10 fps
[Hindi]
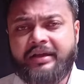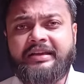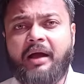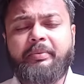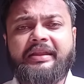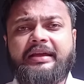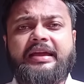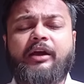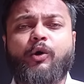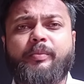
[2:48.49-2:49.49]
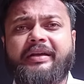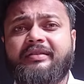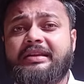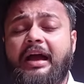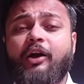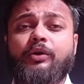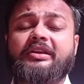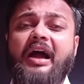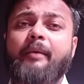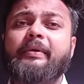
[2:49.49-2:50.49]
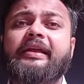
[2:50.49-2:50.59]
यहाँ पे देखिए एक और मैसेज आ गया और यहाँ पे